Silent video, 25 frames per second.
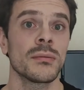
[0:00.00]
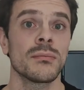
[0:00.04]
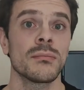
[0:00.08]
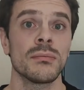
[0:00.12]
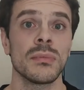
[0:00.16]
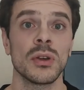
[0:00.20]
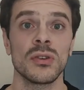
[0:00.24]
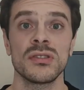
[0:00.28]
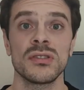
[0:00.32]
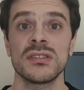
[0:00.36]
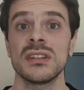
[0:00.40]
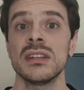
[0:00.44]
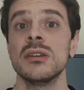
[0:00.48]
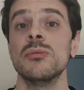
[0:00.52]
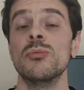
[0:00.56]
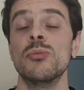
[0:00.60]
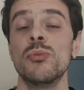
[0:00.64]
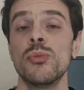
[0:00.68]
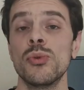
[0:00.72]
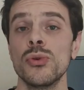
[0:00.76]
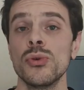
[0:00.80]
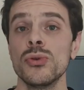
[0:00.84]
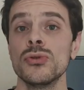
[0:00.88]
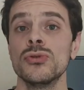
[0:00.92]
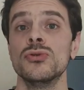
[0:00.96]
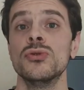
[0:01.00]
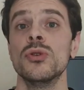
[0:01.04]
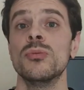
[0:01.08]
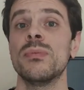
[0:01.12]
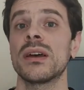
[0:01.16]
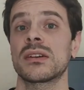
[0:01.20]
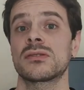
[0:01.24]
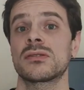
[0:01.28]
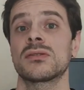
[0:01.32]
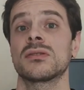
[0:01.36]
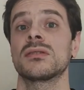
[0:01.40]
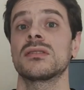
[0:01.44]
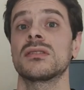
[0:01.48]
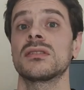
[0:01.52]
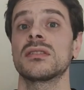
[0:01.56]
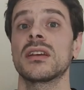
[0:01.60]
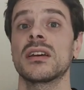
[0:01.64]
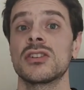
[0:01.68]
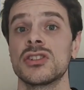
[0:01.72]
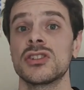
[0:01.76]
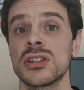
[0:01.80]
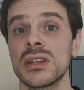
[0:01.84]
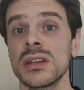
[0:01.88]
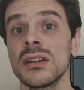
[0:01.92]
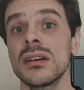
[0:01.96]
mais aussi plus de personnes
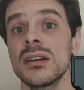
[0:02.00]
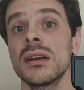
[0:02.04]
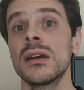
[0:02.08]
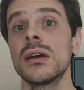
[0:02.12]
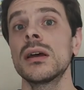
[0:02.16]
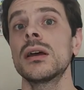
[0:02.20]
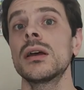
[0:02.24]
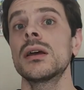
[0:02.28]
âgées,